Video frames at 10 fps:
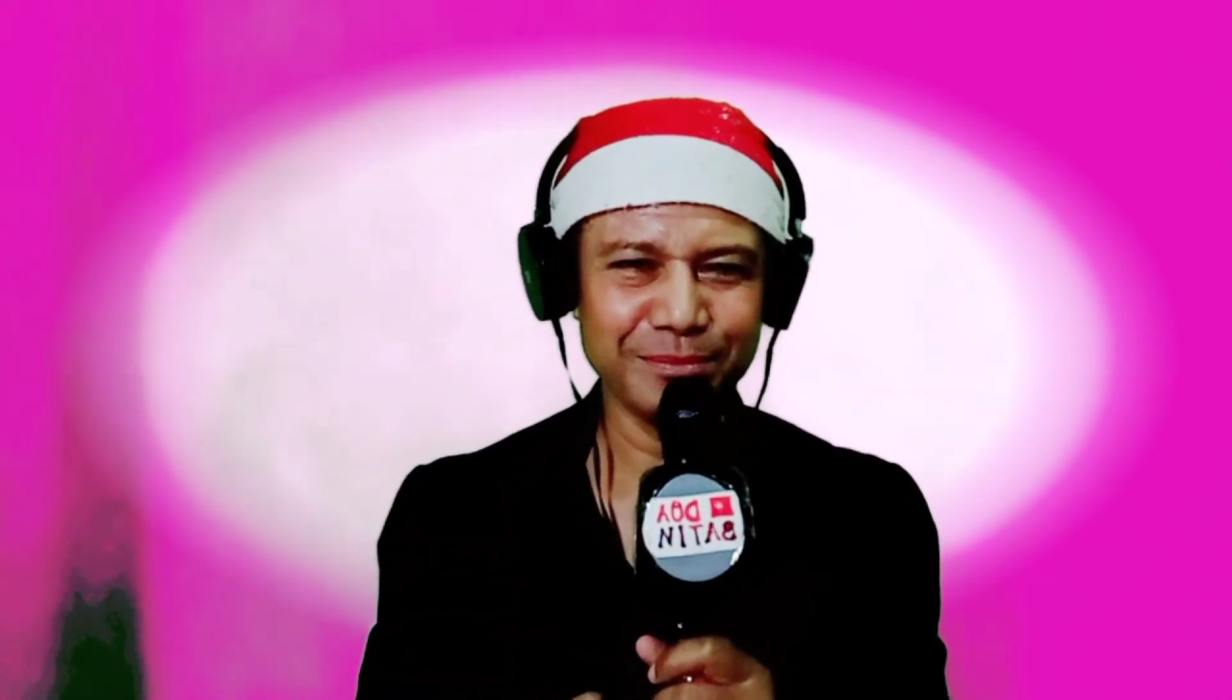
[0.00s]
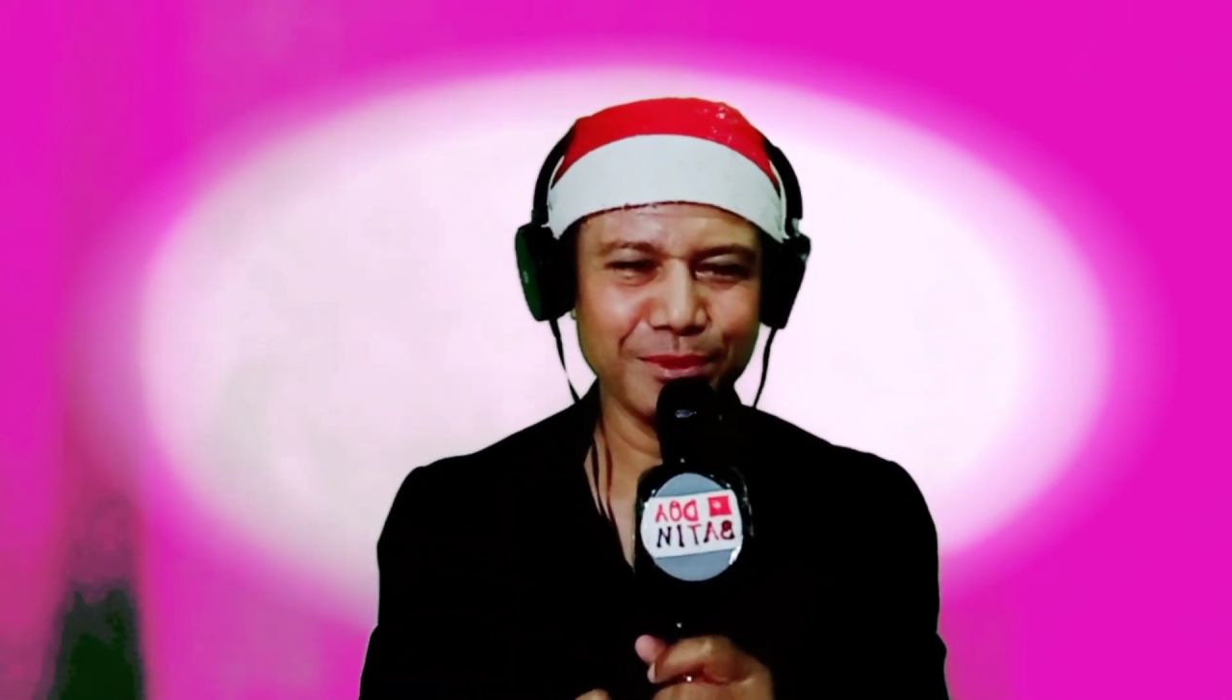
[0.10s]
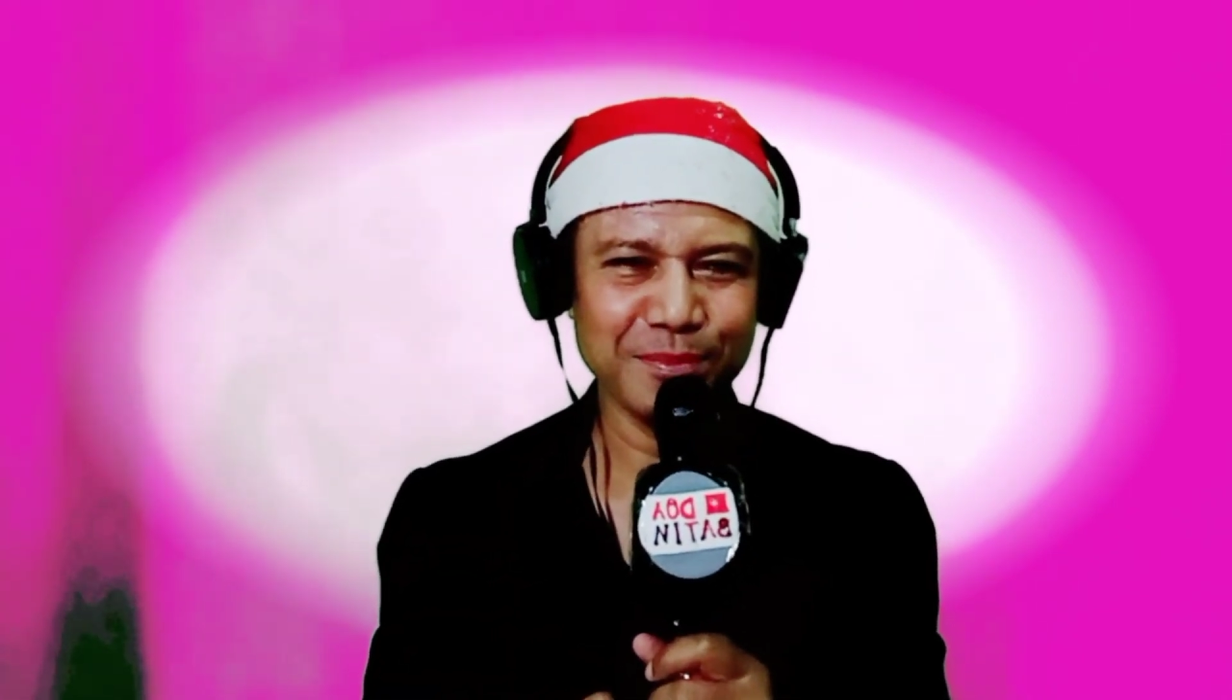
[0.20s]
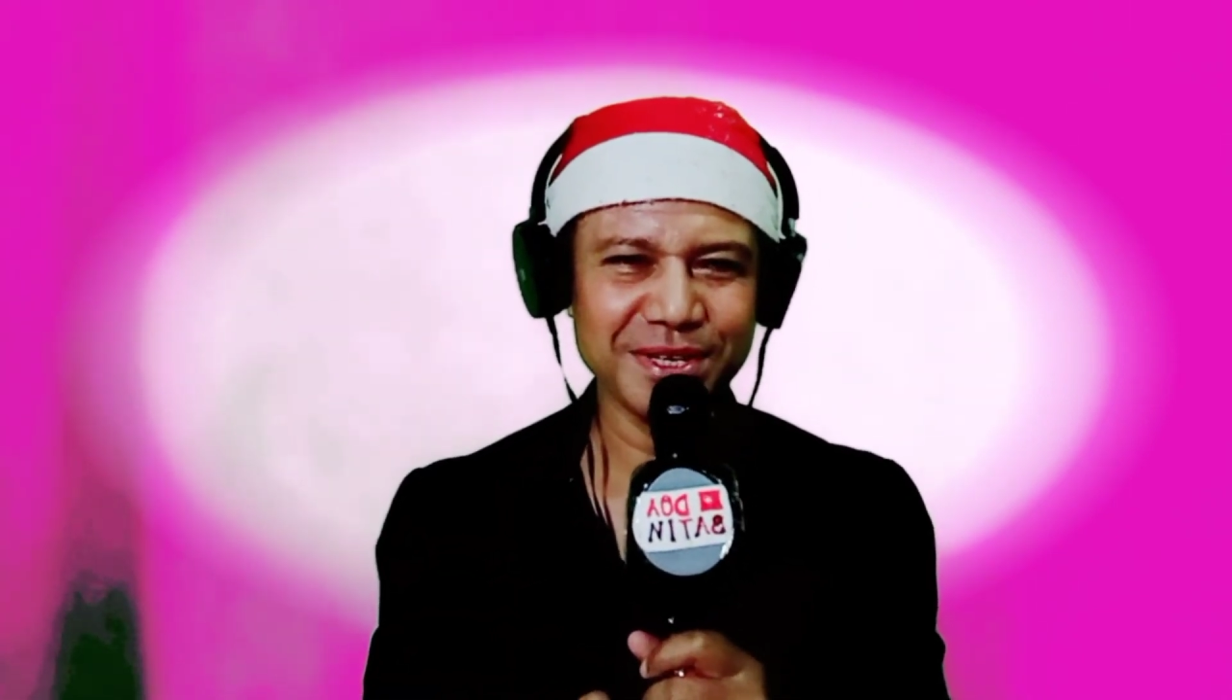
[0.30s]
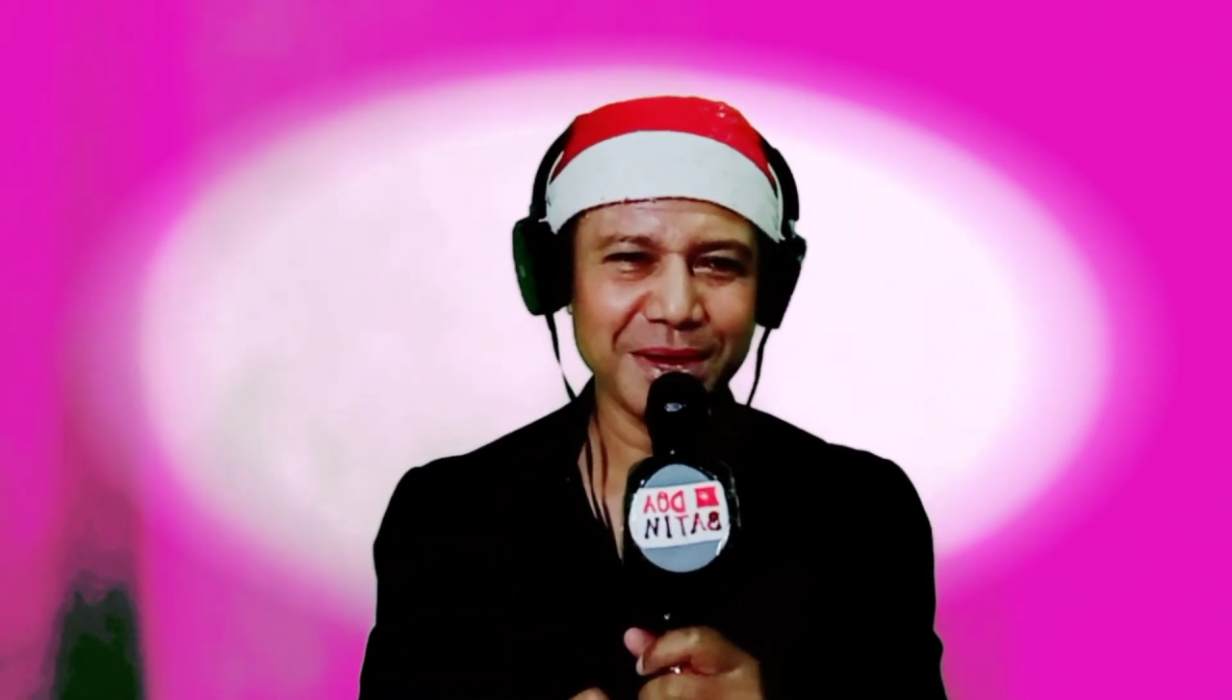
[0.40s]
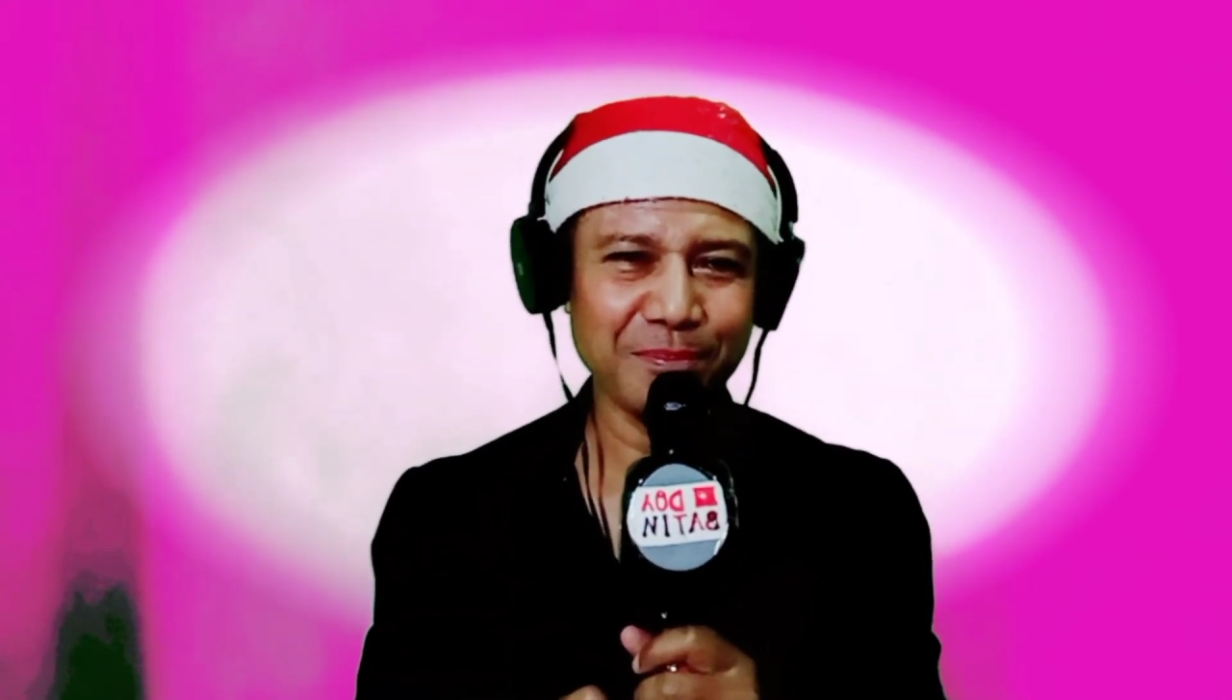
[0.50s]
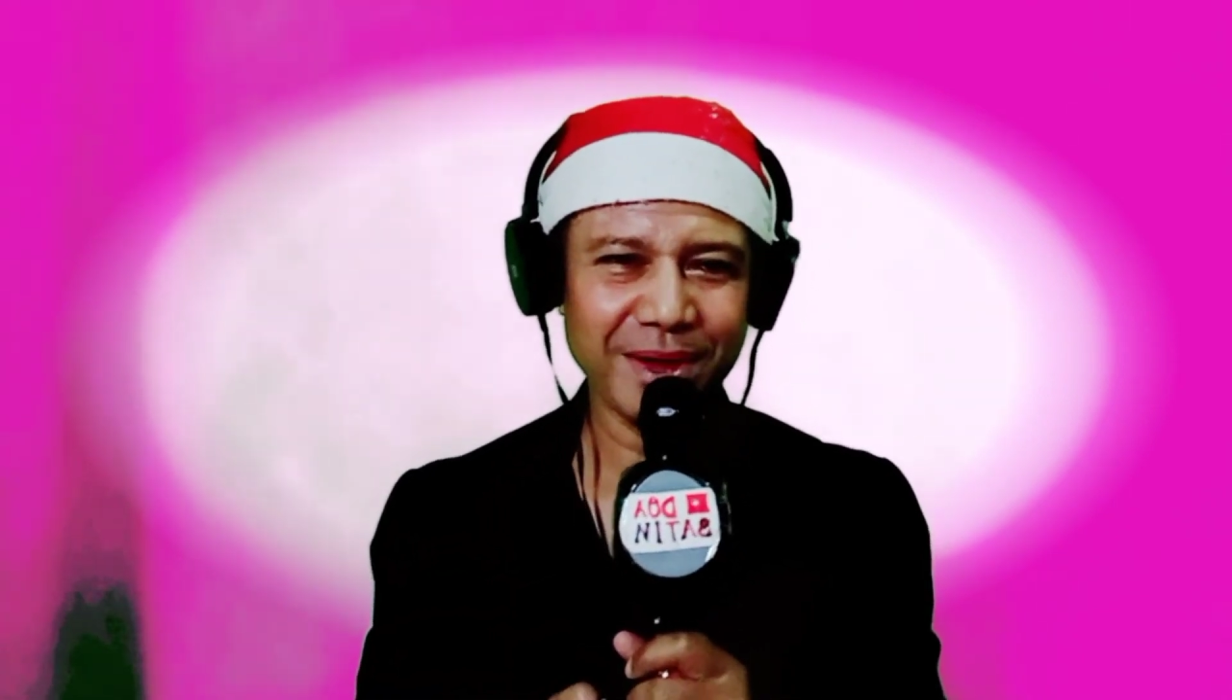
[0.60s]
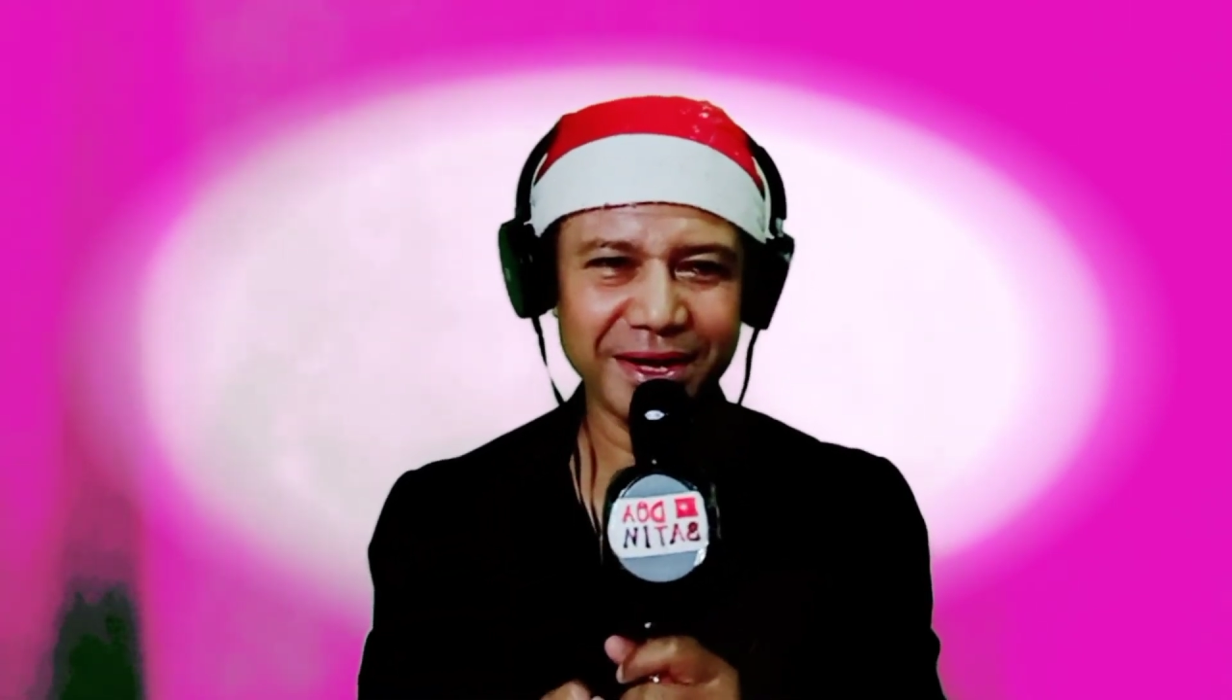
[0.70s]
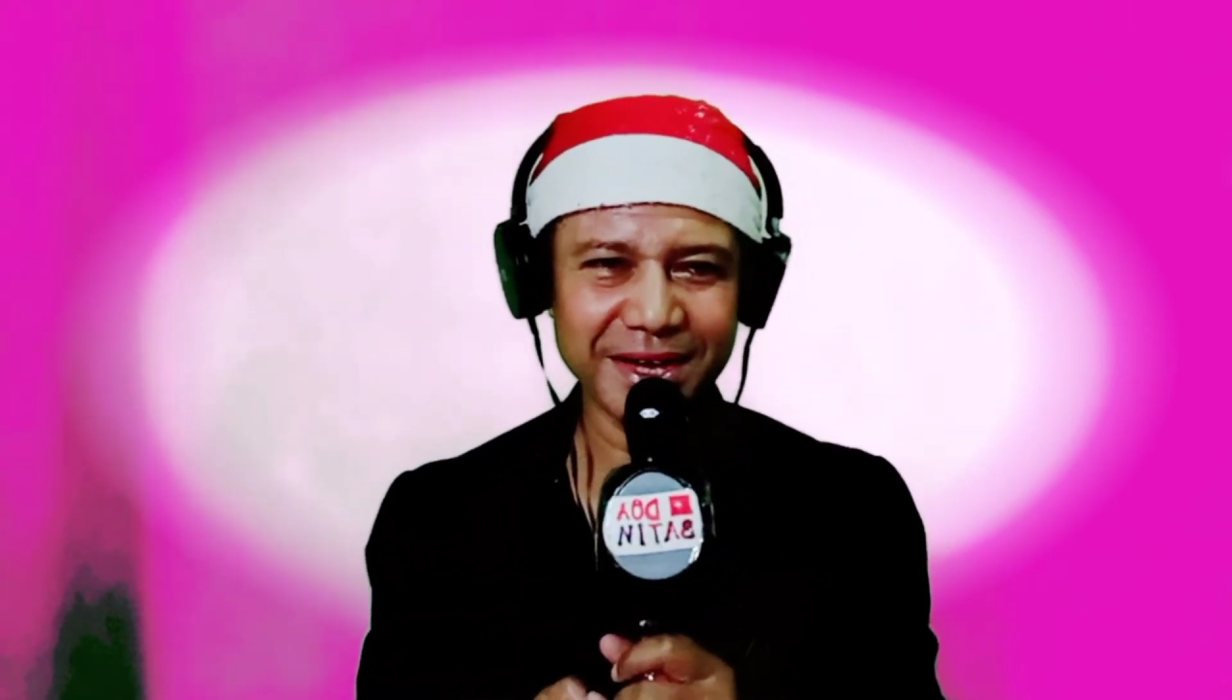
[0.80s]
mau menyapa